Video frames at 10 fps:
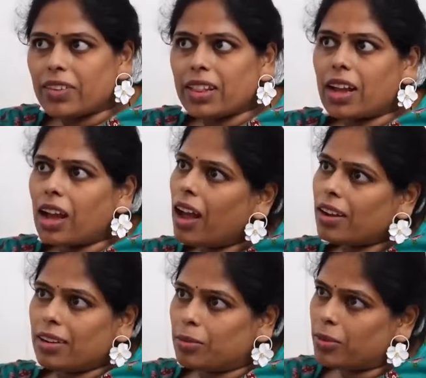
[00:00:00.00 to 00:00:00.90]
ఏ విధంగా
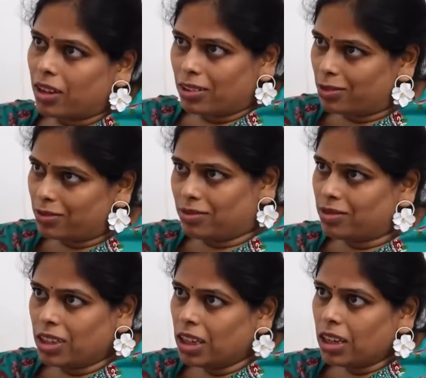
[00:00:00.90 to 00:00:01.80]
అడ్డం కాదు
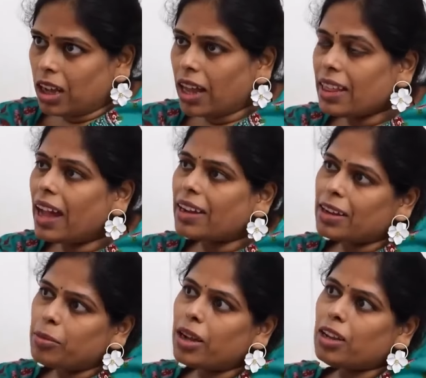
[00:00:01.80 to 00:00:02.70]
అది
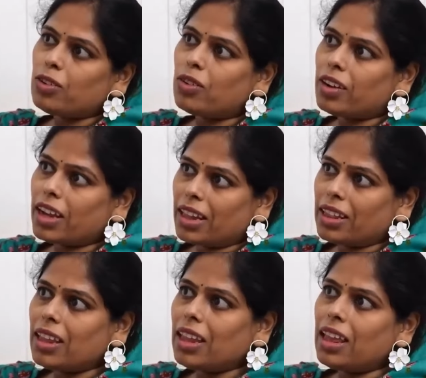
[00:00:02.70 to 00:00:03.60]
అడ్డం
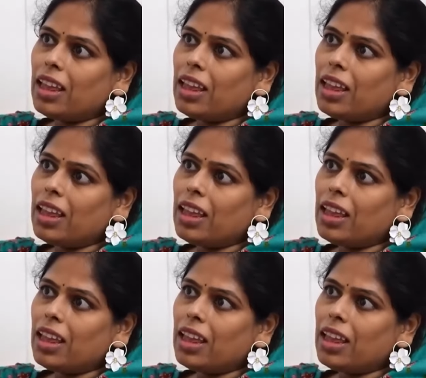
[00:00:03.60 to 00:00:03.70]
అనుకునేది